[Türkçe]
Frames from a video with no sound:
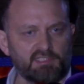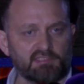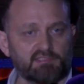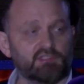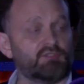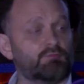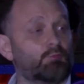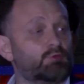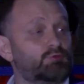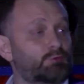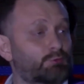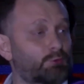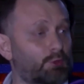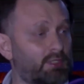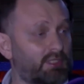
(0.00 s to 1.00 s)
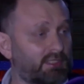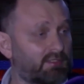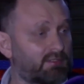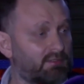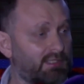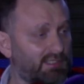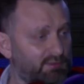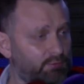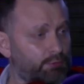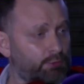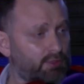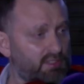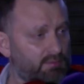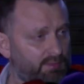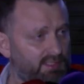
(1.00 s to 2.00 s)
iletişim bozukluğu olarak
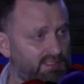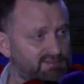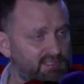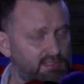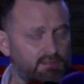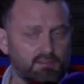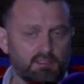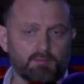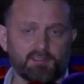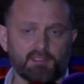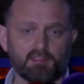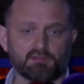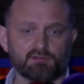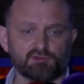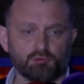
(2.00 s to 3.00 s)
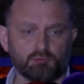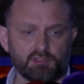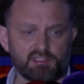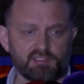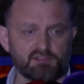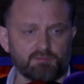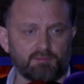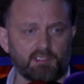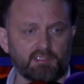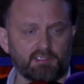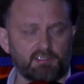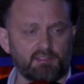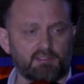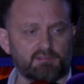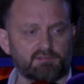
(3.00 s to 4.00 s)
algılıyorlar bazen. Ama sonuç
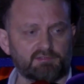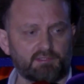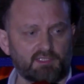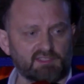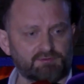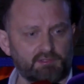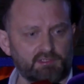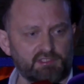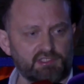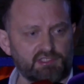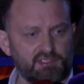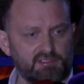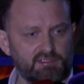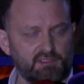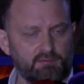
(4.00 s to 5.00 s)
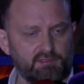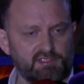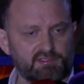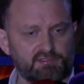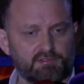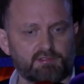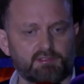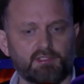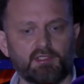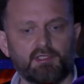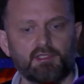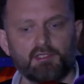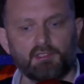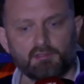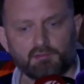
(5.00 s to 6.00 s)
itibariyle transfer işi ciddi bir iştir
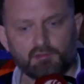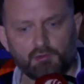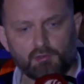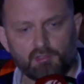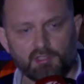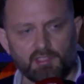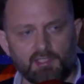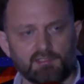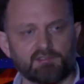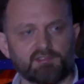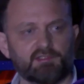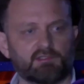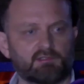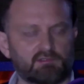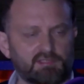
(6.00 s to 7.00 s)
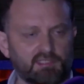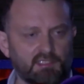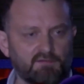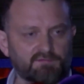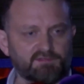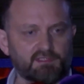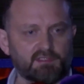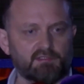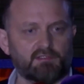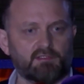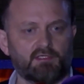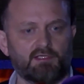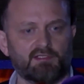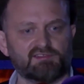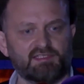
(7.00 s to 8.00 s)
öyle algı taraftarın
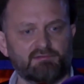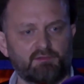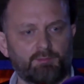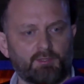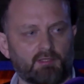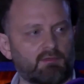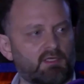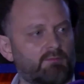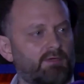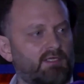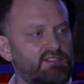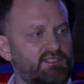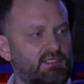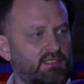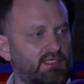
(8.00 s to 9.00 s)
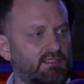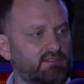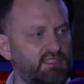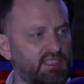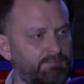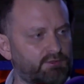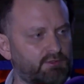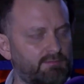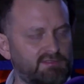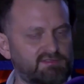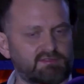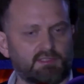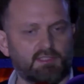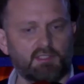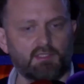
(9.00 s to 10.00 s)
e, ağzına bir parmak balçalarak da
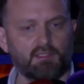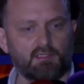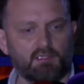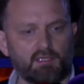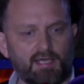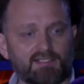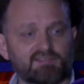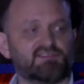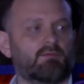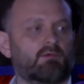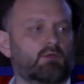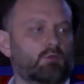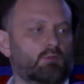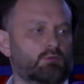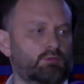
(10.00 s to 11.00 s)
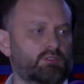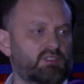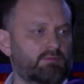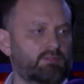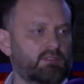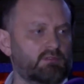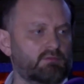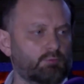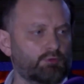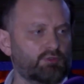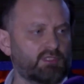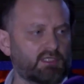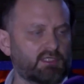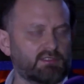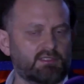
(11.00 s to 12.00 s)
yapılmaz. Her zaman olduğu gibi
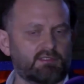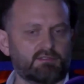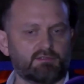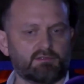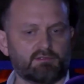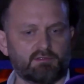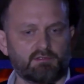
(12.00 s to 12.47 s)
bugüne kadar e,